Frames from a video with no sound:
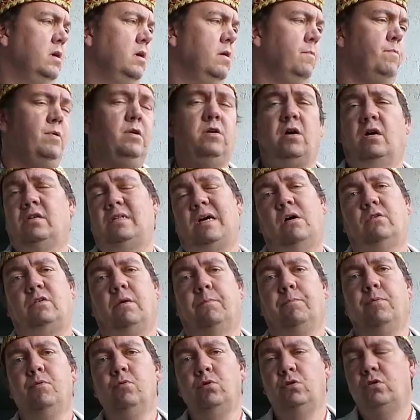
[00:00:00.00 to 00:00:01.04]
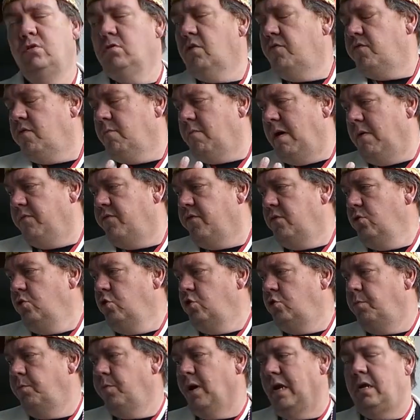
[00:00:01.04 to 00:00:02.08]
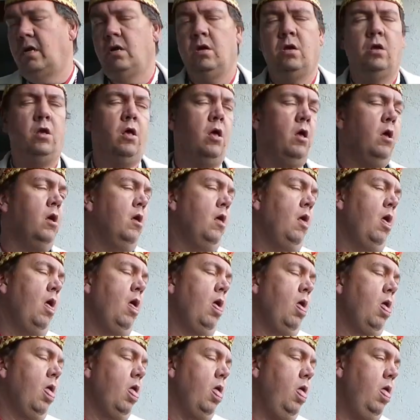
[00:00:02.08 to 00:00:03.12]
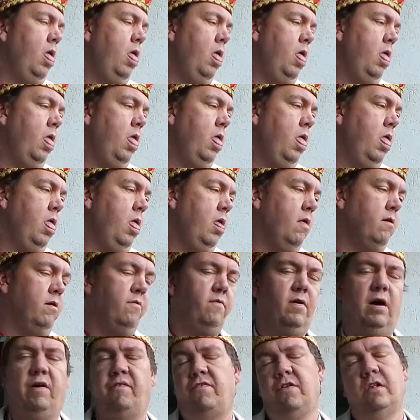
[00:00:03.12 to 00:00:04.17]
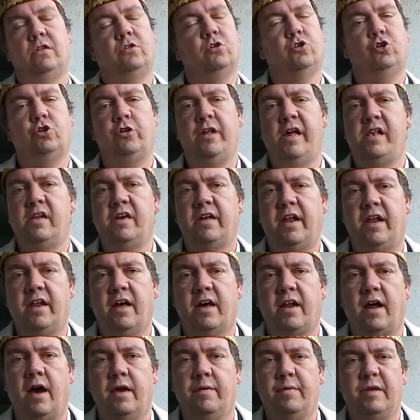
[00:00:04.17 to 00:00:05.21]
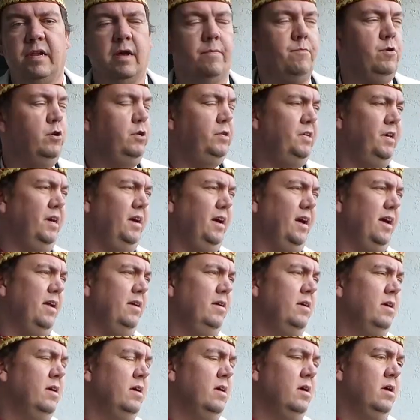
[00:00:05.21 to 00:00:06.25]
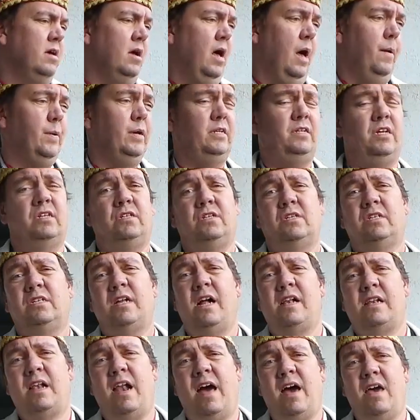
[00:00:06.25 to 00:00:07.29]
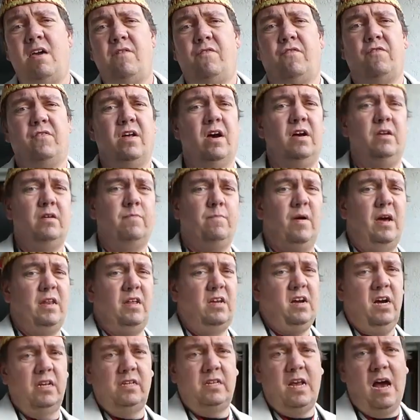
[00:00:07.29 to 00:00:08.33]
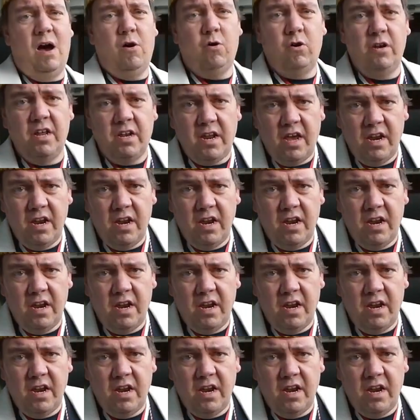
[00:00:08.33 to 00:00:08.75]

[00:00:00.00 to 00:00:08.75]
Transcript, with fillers: Bin ganz außer Puste noch von meinem Frühsport. Ah, war viel zu schnell die Rennerei mit der Mütze, gell. Aber das ist halt live, ne? Ich meine, ich kann es ja auch nicht